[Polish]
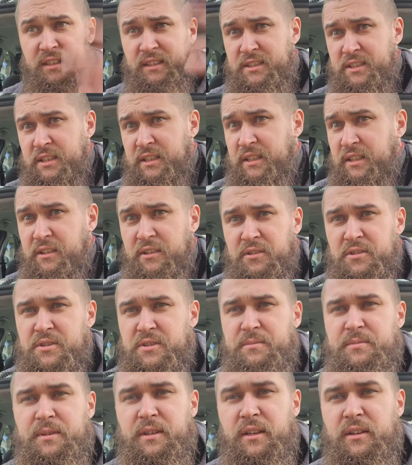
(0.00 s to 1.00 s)
także jakiegoś
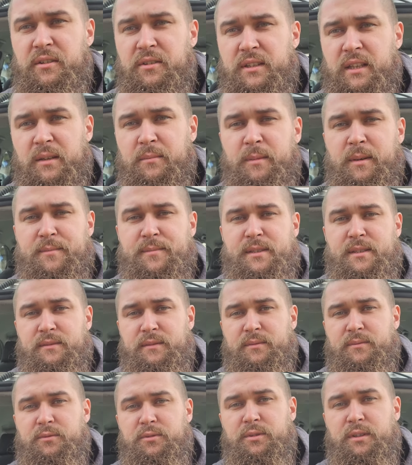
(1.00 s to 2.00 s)
szybkiego timelapsa
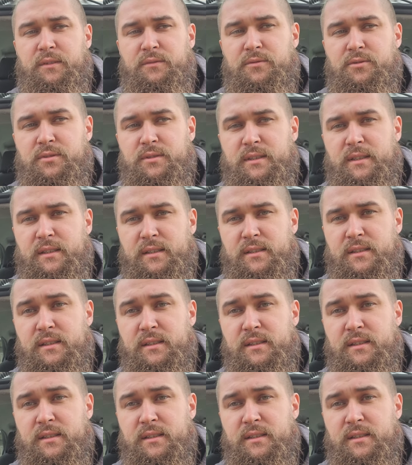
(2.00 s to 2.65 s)
Wam tutaj wrzucę